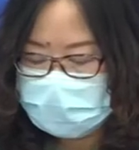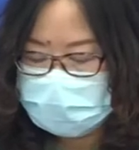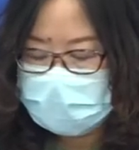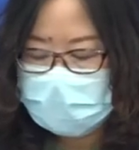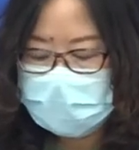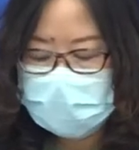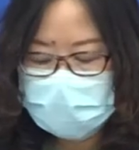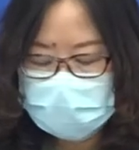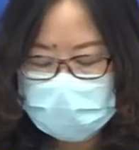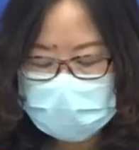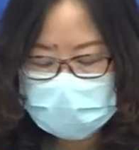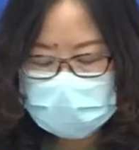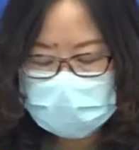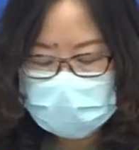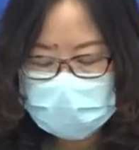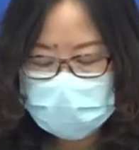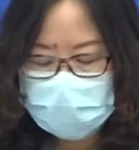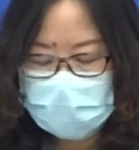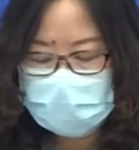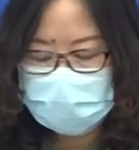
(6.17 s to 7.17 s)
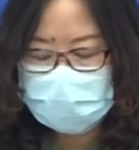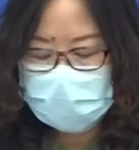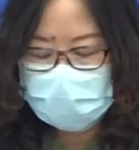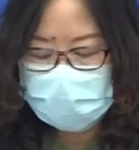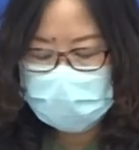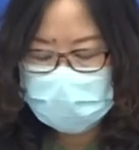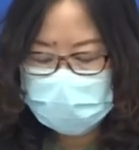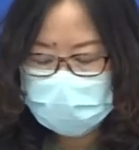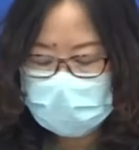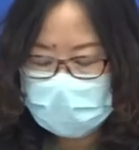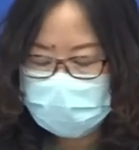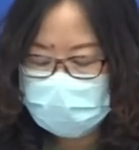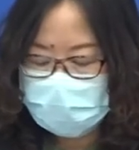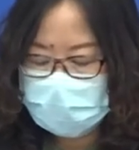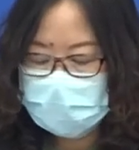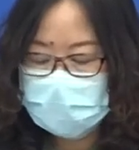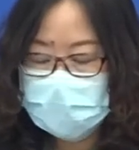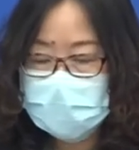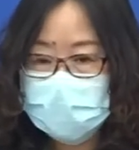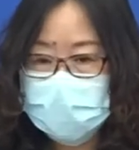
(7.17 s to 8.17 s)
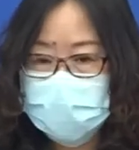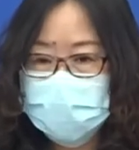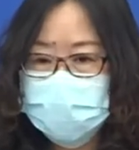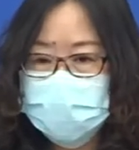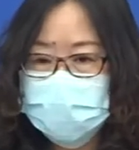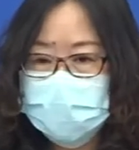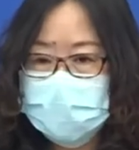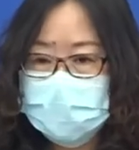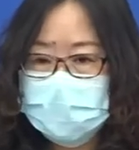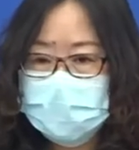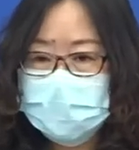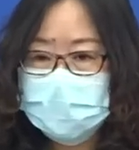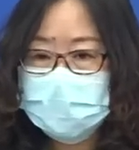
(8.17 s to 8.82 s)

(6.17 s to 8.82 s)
在有新冠病毒传播的地区，